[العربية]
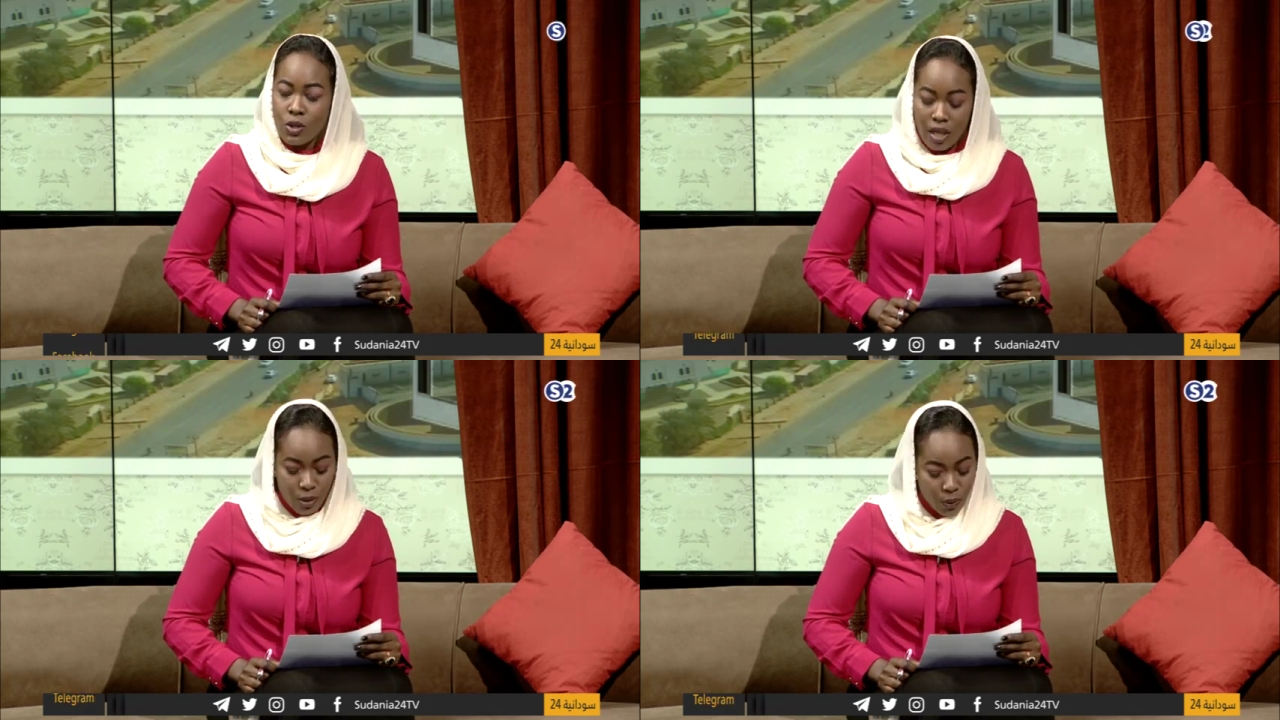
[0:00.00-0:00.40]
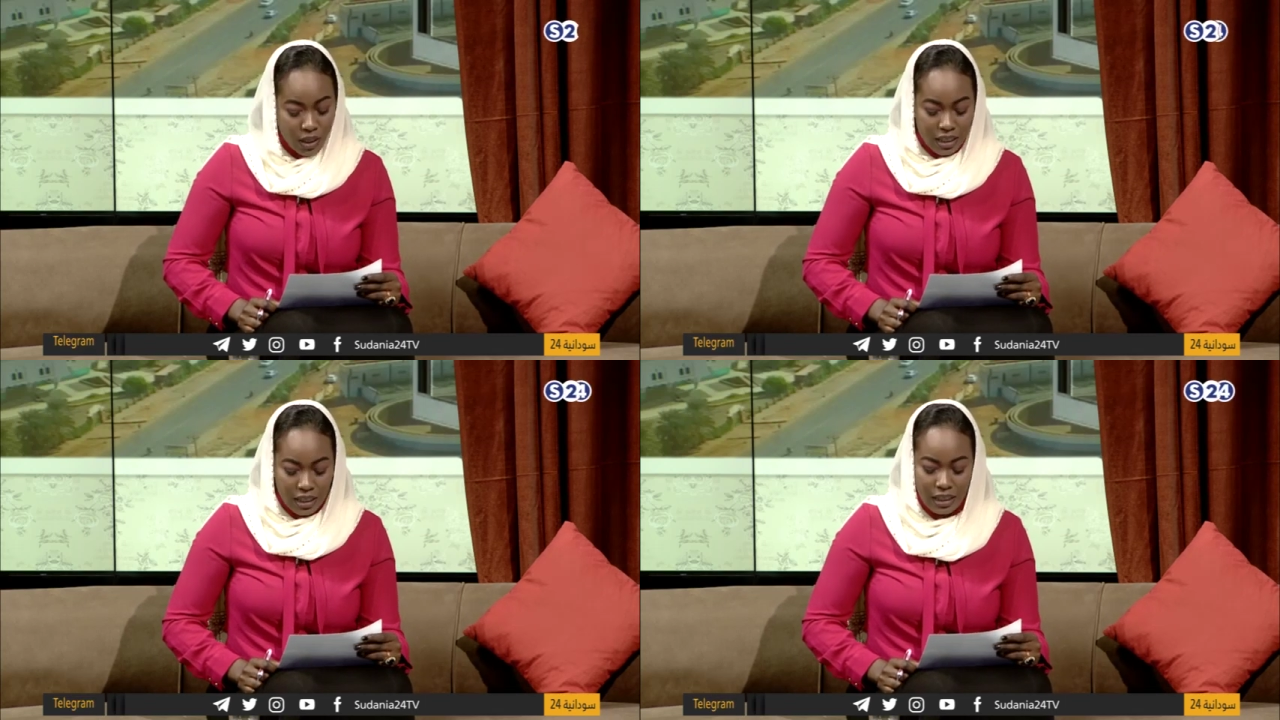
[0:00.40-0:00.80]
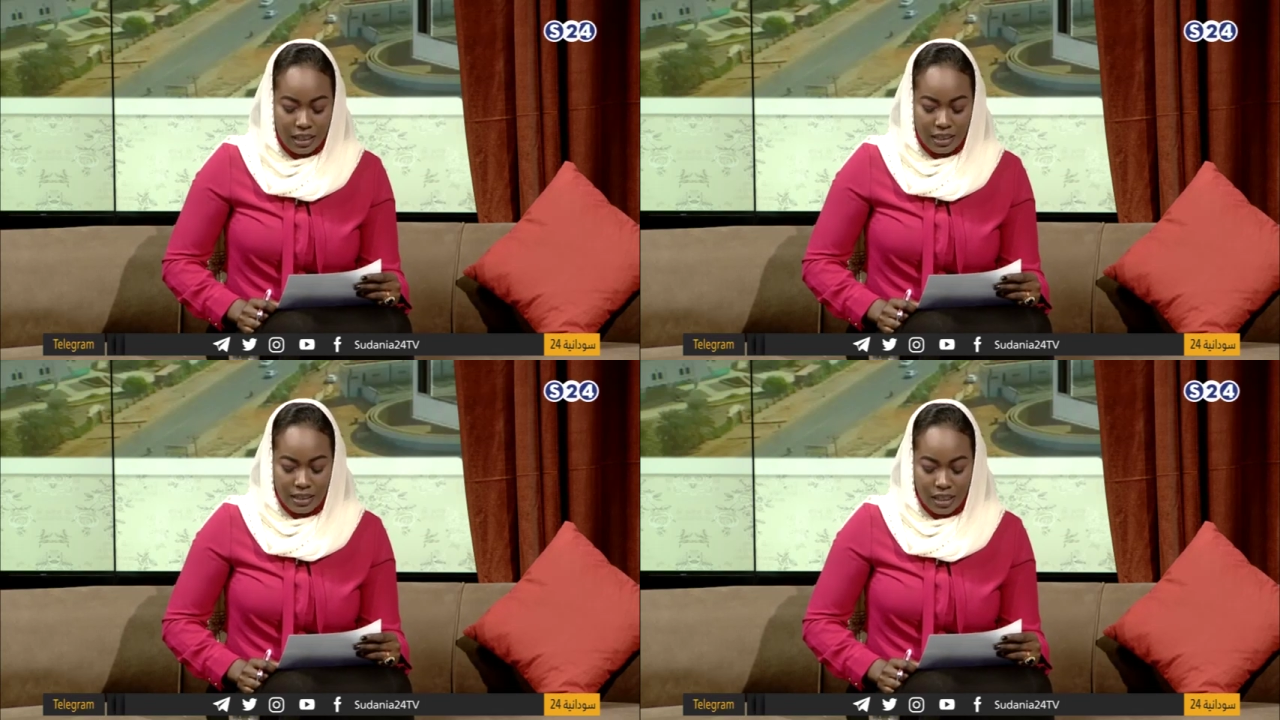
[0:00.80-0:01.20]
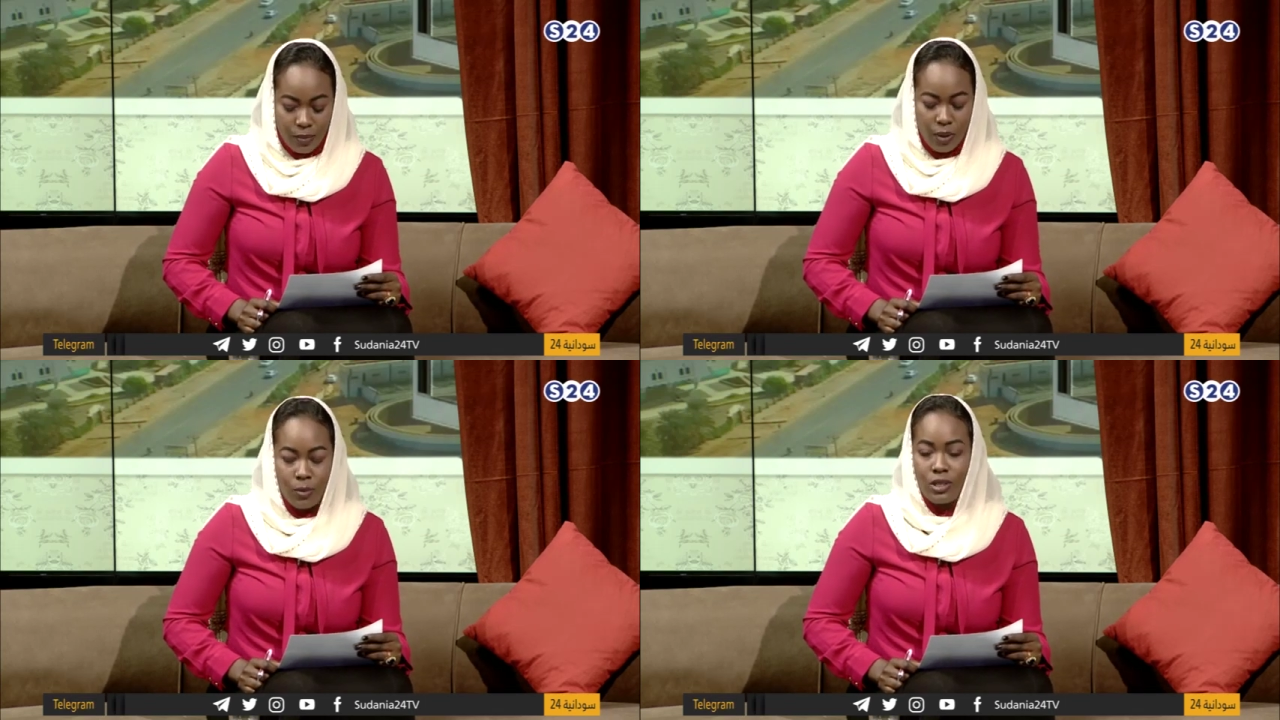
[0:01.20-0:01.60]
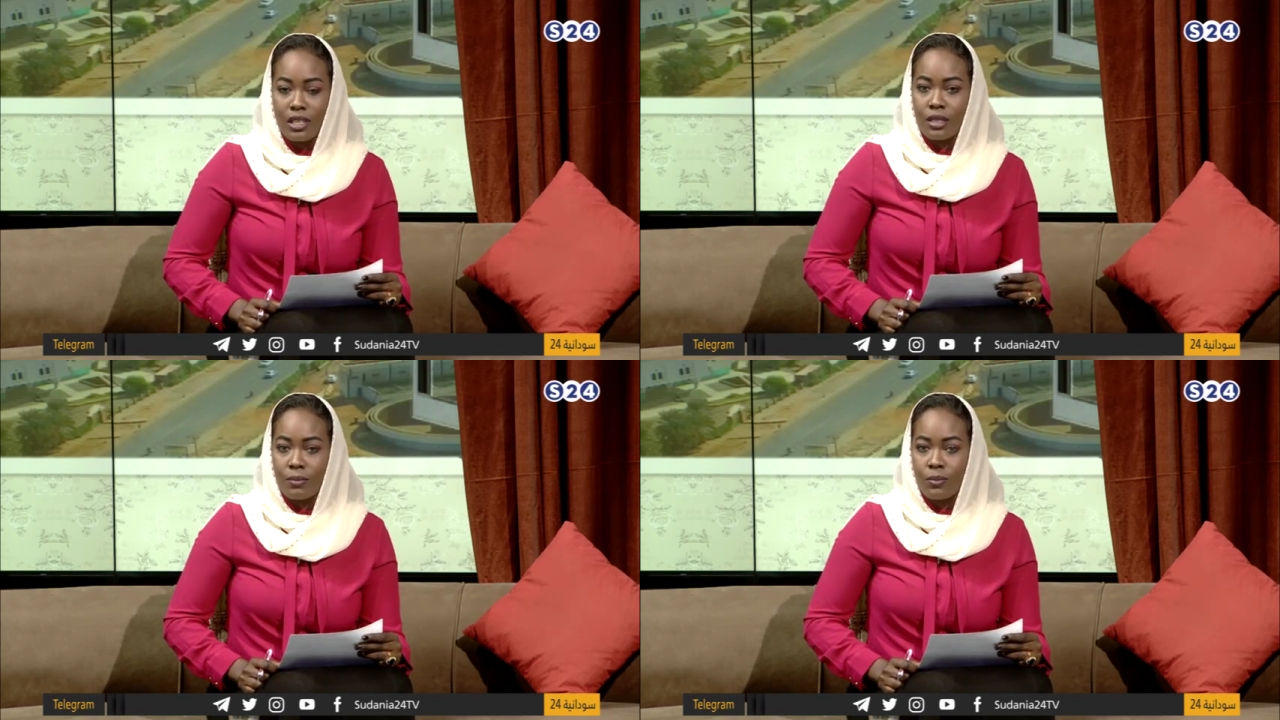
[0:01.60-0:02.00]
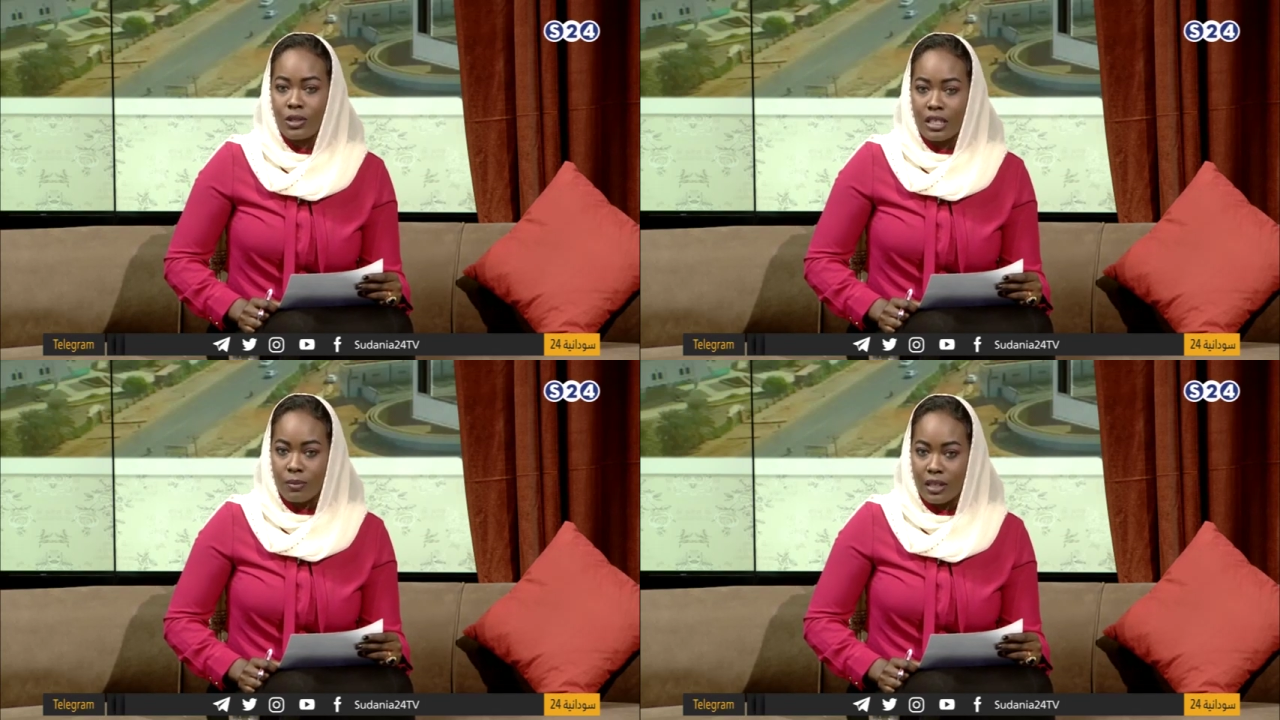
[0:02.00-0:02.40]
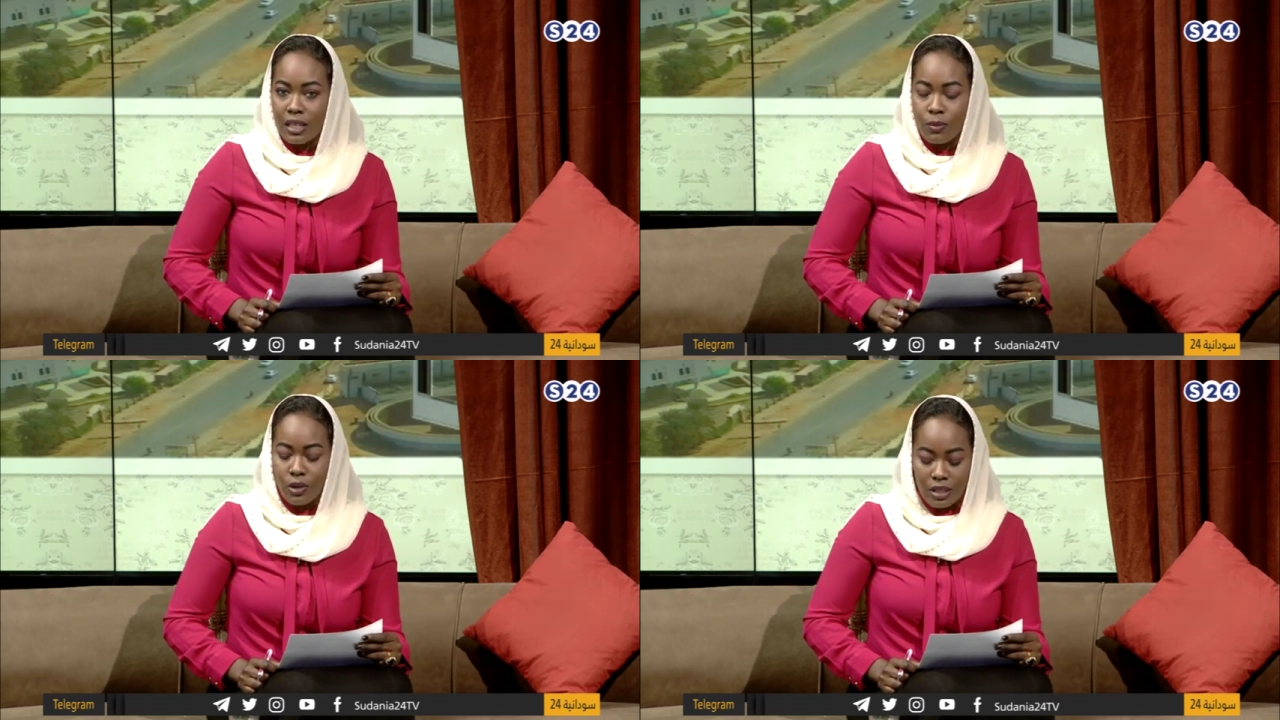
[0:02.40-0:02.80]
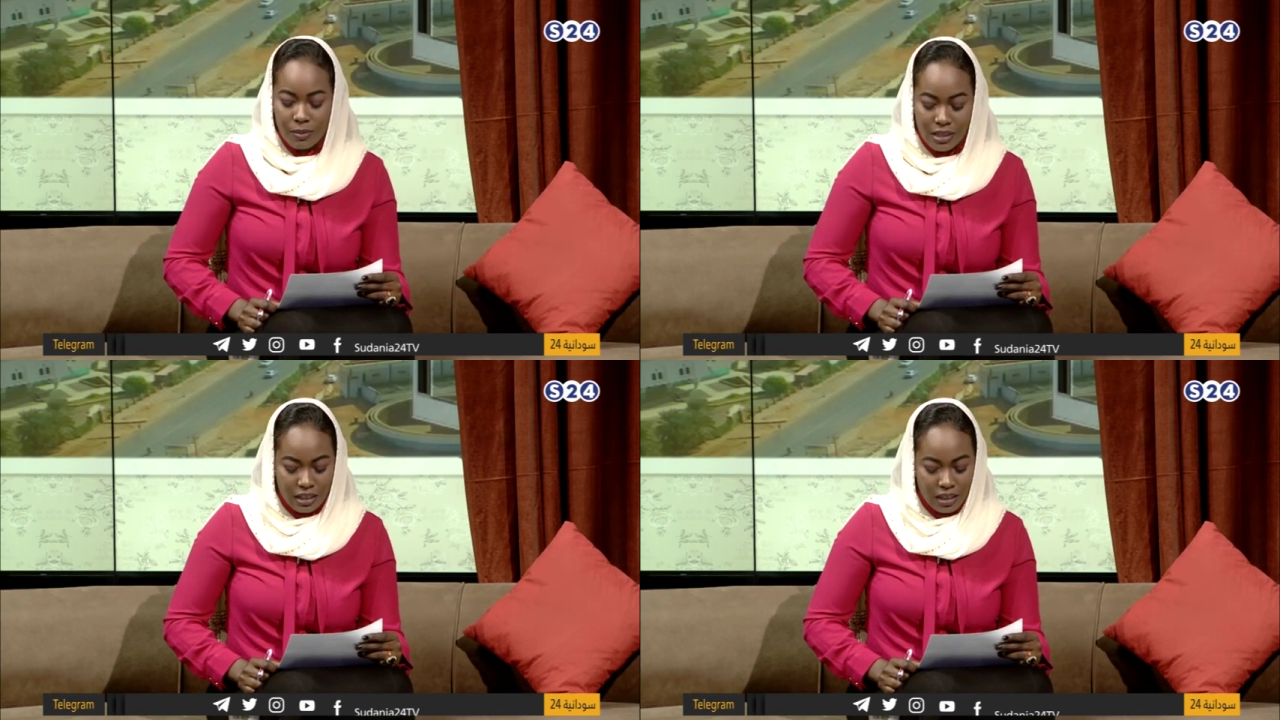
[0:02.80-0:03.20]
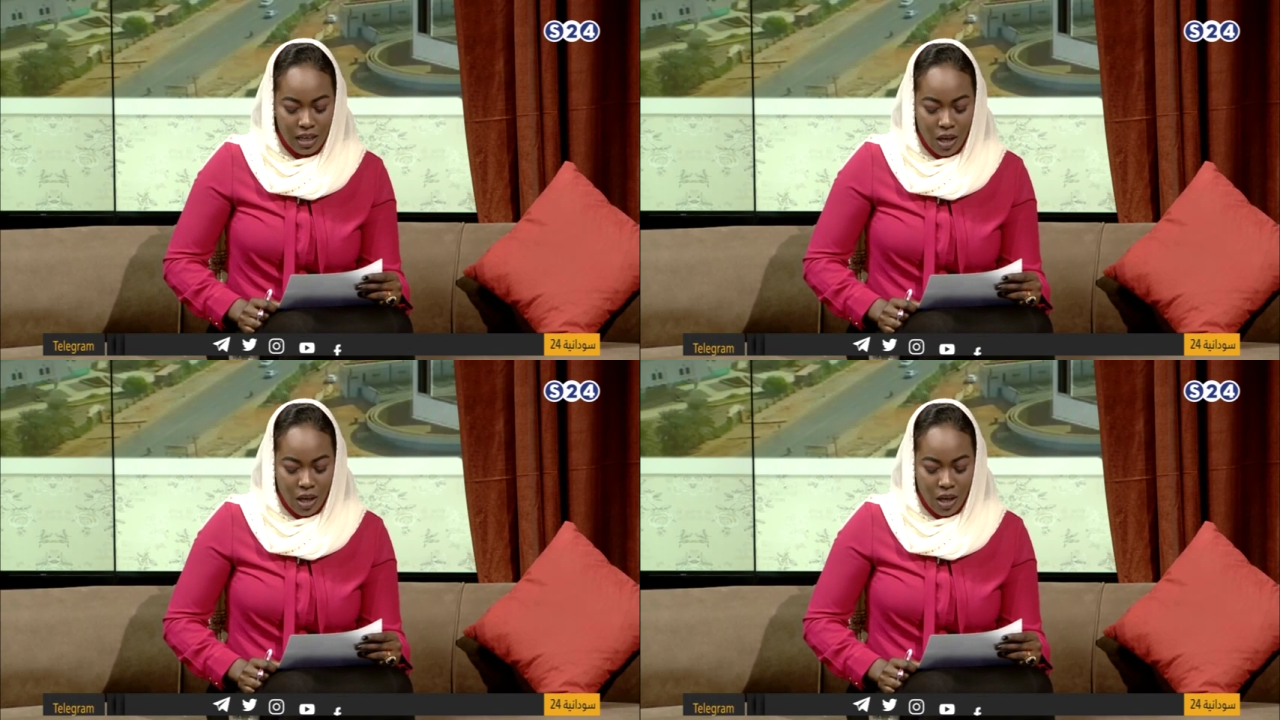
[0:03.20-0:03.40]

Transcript: الثريا للتدريب ومدرب مدربين معتمدين